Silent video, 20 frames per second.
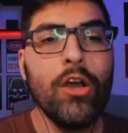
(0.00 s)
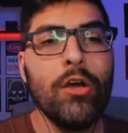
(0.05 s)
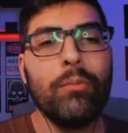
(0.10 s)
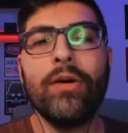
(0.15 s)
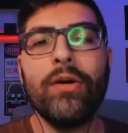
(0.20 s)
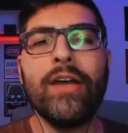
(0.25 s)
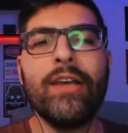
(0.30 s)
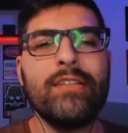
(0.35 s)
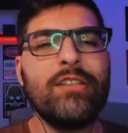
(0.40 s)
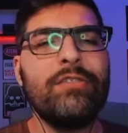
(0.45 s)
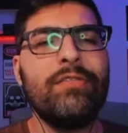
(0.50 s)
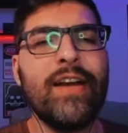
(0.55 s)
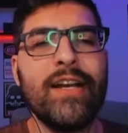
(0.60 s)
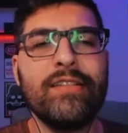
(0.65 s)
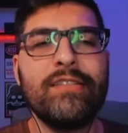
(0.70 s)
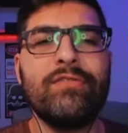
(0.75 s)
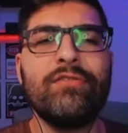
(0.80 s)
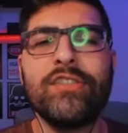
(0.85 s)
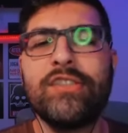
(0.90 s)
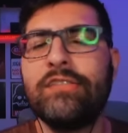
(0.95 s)
Pois
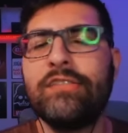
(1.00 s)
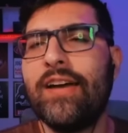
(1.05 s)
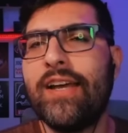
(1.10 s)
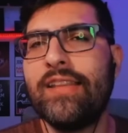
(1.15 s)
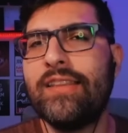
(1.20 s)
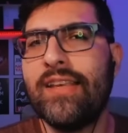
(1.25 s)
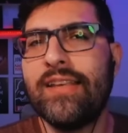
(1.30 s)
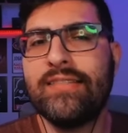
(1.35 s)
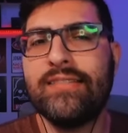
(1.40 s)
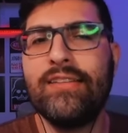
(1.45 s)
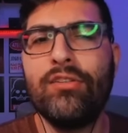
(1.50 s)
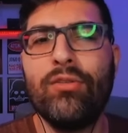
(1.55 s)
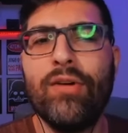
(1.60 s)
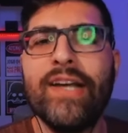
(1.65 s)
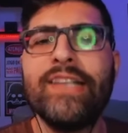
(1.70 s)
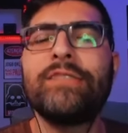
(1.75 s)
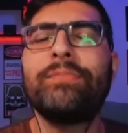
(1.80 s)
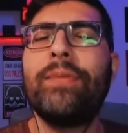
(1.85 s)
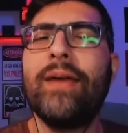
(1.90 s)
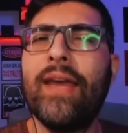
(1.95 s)
diverso, você vai ter assim o
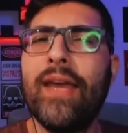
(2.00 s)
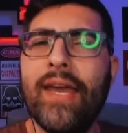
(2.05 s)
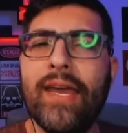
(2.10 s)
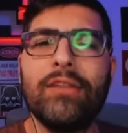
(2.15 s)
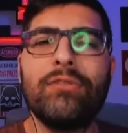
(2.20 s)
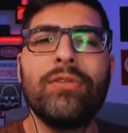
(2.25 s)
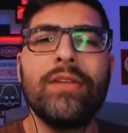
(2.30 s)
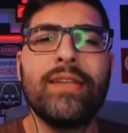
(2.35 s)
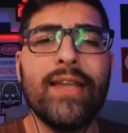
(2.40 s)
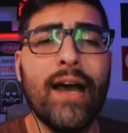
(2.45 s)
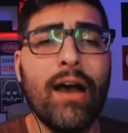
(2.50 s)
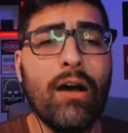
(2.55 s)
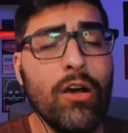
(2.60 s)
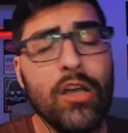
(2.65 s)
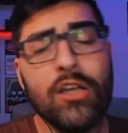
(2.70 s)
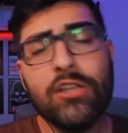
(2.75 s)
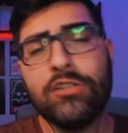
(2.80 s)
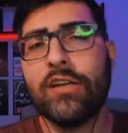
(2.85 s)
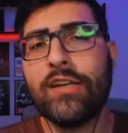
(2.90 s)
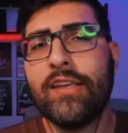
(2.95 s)
respeito e tal,
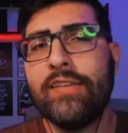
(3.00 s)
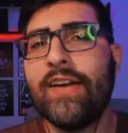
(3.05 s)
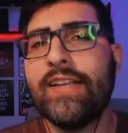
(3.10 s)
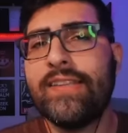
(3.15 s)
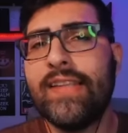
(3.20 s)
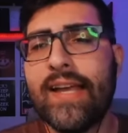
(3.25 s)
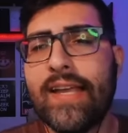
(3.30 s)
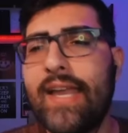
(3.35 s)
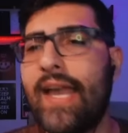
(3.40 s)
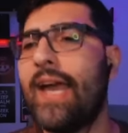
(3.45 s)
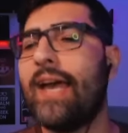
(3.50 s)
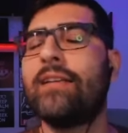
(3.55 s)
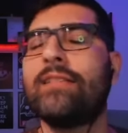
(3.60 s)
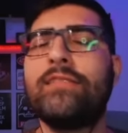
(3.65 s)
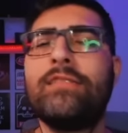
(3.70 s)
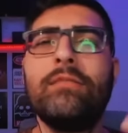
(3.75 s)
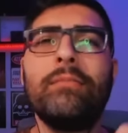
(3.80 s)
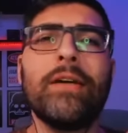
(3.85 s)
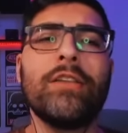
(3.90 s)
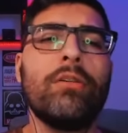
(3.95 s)
só que vai ter aquela,
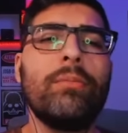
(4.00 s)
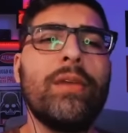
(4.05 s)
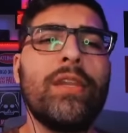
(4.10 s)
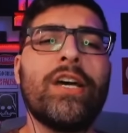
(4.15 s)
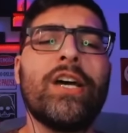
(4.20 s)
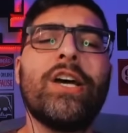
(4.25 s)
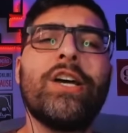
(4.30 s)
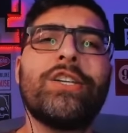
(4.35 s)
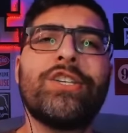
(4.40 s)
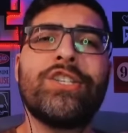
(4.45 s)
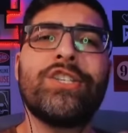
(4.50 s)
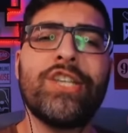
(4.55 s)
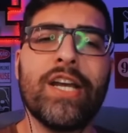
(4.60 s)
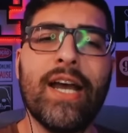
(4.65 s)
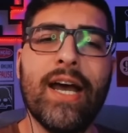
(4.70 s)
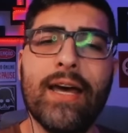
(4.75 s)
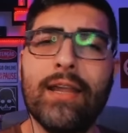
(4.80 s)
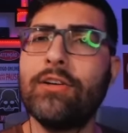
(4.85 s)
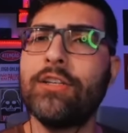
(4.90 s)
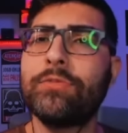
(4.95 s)
se uma dominante
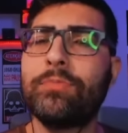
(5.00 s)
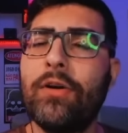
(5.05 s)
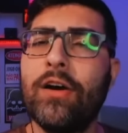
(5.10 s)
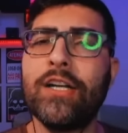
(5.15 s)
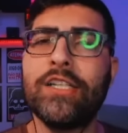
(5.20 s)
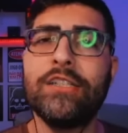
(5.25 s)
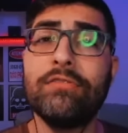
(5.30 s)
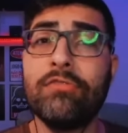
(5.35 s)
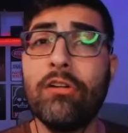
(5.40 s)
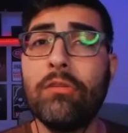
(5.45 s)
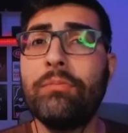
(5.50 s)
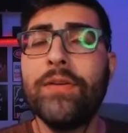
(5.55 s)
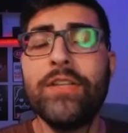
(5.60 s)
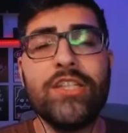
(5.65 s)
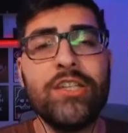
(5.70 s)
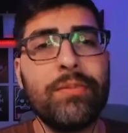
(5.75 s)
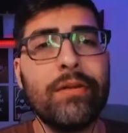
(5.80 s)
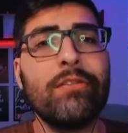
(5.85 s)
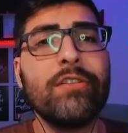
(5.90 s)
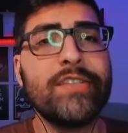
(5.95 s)
chegar no spot, vão
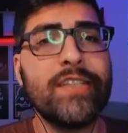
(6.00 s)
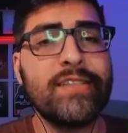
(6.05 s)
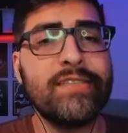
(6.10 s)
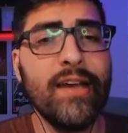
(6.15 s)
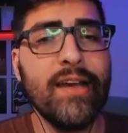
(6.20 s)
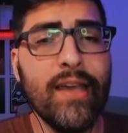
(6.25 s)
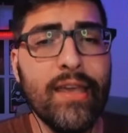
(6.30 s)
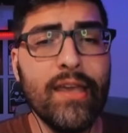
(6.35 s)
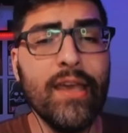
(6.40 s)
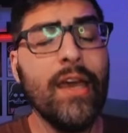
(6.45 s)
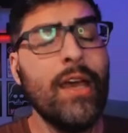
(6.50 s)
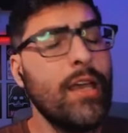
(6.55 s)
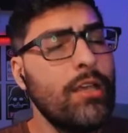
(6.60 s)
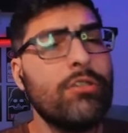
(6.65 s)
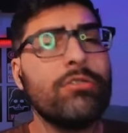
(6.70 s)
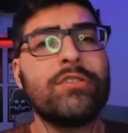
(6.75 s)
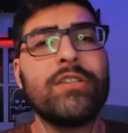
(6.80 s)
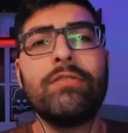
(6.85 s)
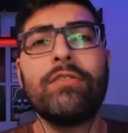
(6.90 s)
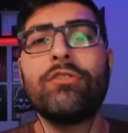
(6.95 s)
pedir para você sair. E o
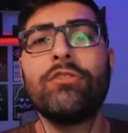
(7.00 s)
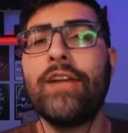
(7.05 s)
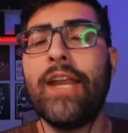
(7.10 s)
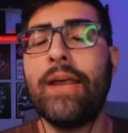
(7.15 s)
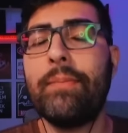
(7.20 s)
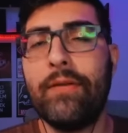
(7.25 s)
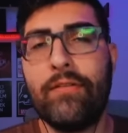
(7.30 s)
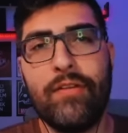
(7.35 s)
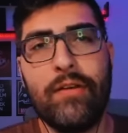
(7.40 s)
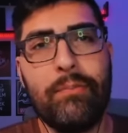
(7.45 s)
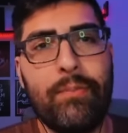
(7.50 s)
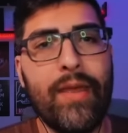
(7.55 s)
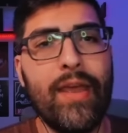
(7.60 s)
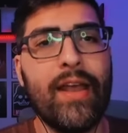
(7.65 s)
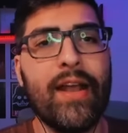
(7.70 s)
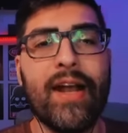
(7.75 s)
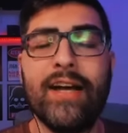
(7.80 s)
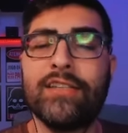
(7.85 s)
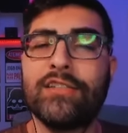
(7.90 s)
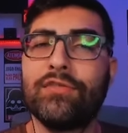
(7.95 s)
servidor é PVP,
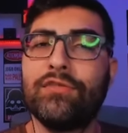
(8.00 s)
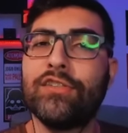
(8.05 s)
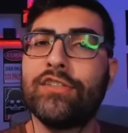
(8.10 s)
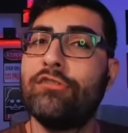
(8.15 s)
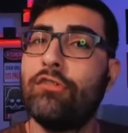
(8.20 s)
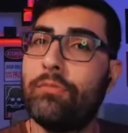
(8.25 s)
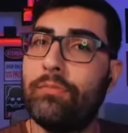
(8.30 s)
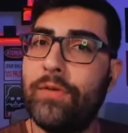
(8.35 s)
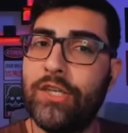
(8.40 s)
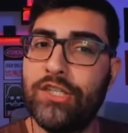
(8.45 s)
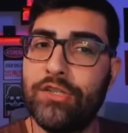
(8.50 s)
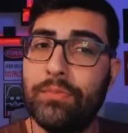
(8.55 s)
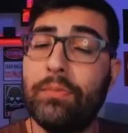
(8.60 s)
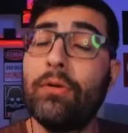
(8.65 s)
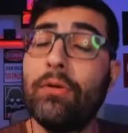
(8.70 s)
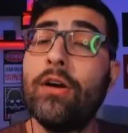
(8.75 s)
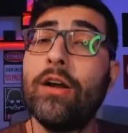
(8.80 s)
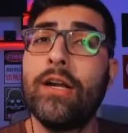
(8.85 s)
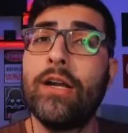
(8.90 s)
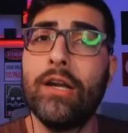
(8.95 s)
caso você opte
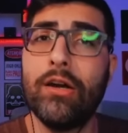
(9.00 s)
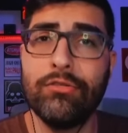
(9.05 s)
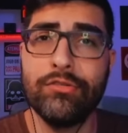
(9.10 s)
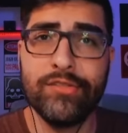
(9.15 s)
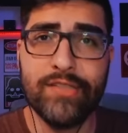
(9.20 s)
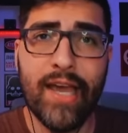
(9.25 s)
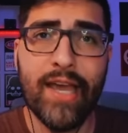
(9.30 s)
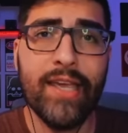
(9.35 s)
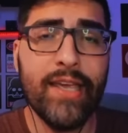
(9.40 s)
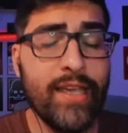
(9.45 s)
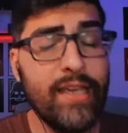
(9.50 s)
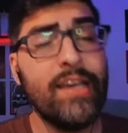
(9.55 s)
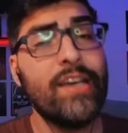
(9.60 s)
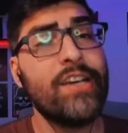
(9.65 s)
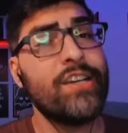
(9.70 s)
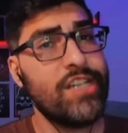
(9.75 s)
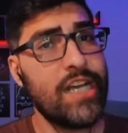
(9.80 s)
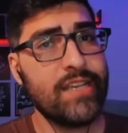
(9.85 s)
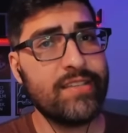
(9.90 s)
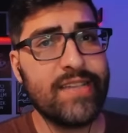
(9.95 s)
por não sair,
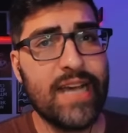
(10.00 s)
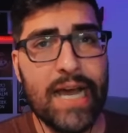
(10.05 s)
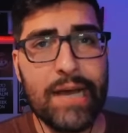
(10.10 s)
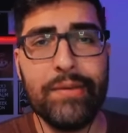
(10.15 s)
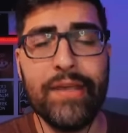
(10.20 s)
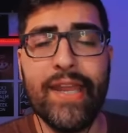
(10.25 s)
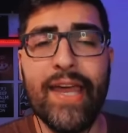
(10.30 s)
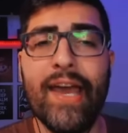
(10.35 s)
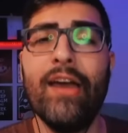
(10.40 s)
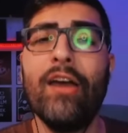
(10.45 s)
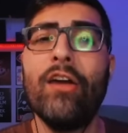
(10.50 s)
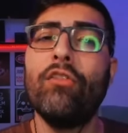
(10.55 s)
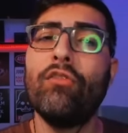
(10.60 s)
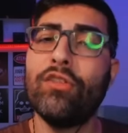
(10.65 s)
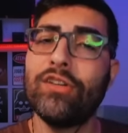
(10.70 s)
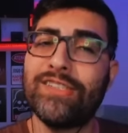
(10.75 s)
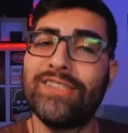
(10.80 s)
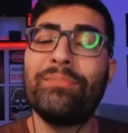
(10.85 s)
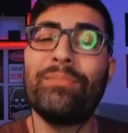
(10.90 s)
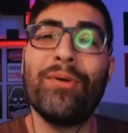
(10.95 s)
já sabe, né?
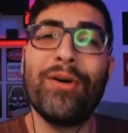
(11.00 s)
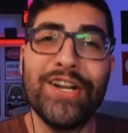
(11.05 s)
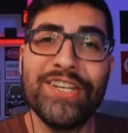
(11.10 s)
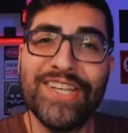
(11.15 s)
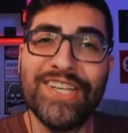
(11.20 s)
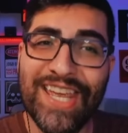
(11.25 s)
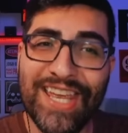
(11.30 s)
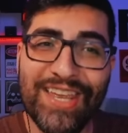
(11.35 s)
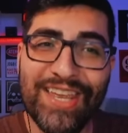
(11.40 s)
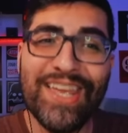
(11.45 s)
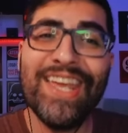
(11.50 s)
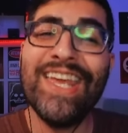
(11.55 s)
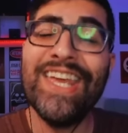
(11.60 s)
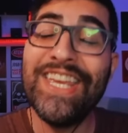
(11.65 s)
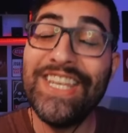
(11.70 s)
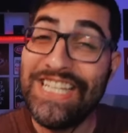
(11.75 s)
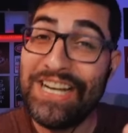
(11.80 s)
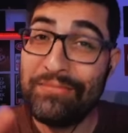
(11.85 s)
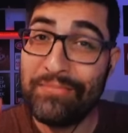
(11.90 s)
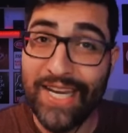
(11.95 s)
você pode aí ir
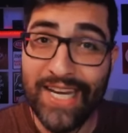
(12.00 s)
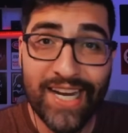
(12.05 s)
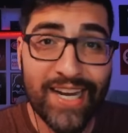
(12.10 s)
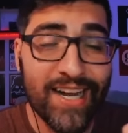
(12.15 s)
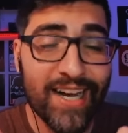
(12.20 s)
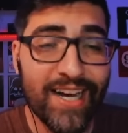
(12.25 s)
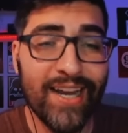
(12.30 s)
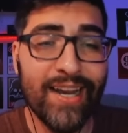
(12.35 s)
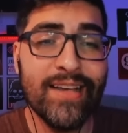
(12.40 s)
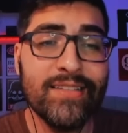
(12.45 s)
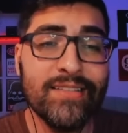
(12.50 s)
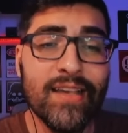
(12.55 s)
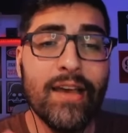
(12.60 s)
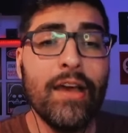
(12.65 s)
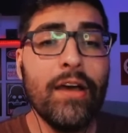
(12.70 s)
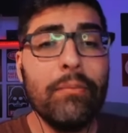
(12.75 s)
de Americanas.